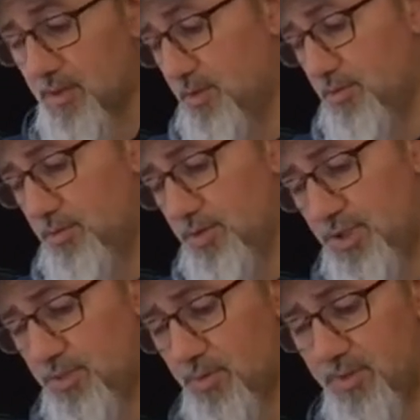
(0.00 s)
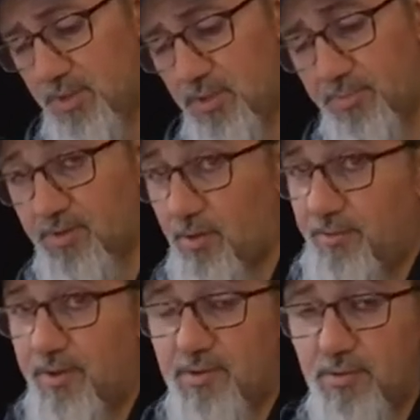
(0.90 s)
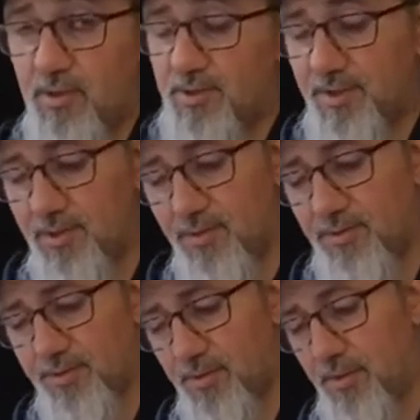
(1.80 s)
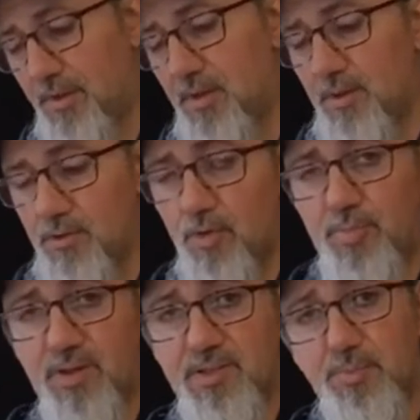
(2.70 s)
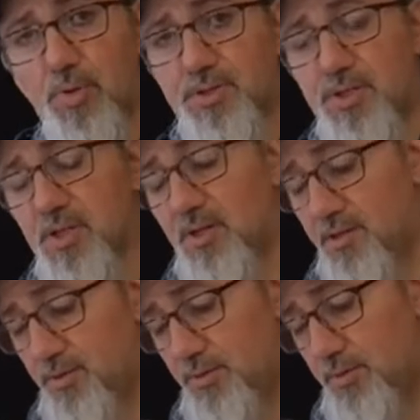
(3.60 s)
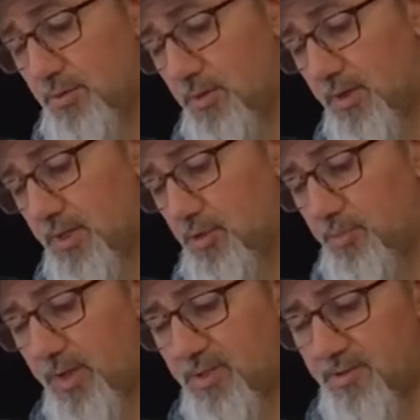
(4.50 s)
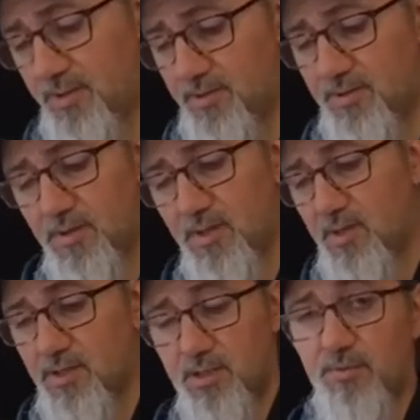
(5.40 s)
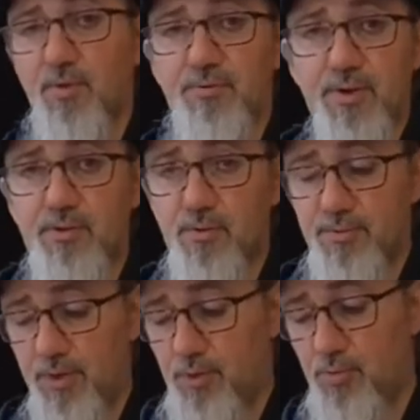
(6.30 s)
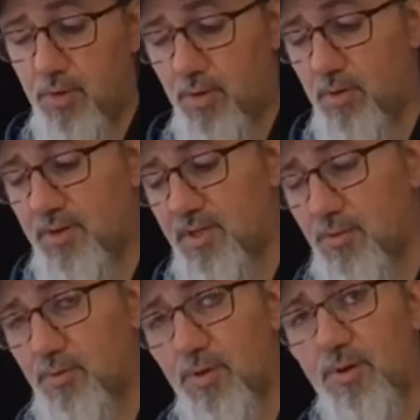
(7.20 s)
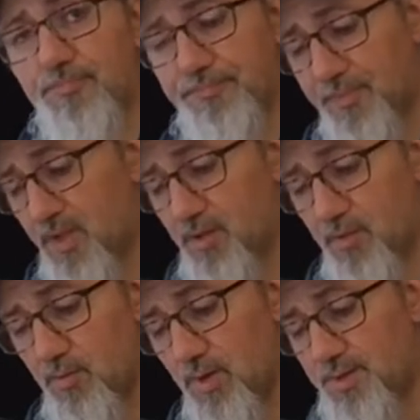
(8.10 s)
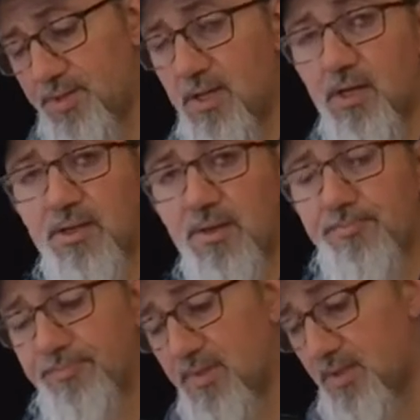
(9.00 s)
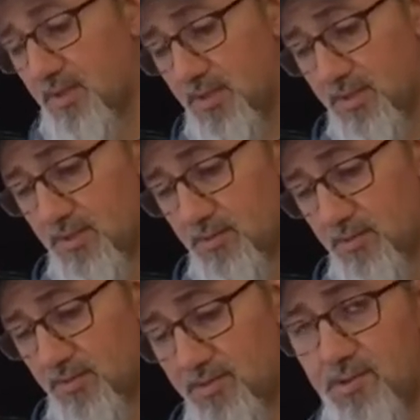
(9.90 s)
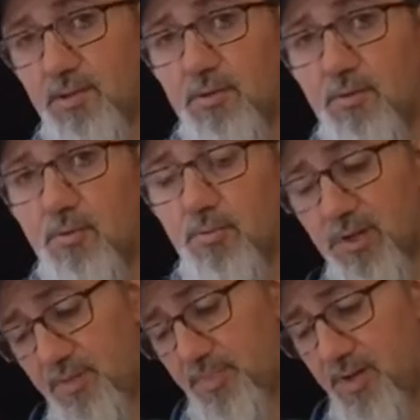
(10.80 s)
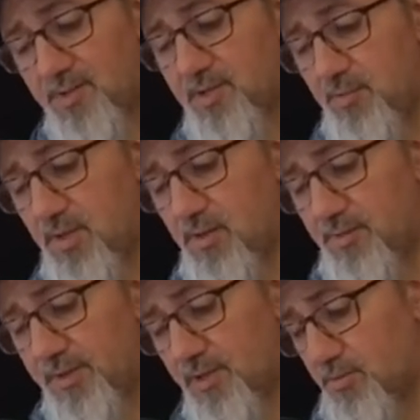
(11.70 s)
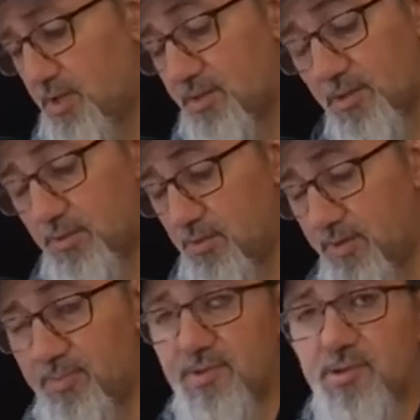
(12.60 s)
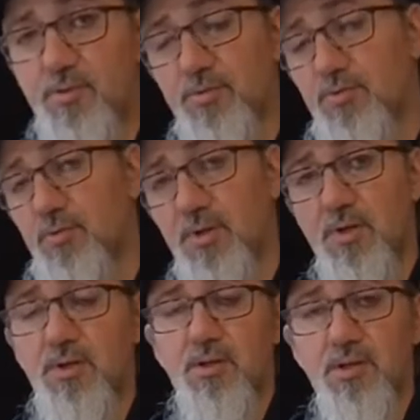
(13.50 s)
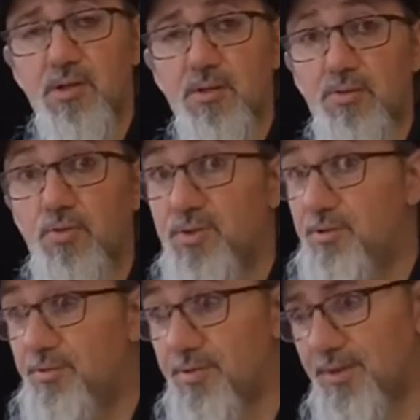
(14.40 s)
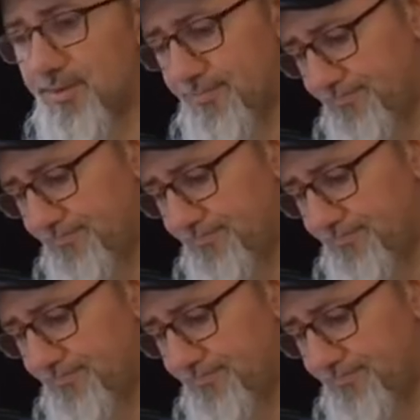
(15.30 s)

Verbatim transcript: du chiboli, parce qu'en fait c'est une alternance euh, de parties protégées de la teinture et de parties teintes qui vont en fait faire du blanc et de la couleur voire des dégradés et si on ne bride pas assez bien en fait toute la teinture va passer dessous et tout le tissu sera teint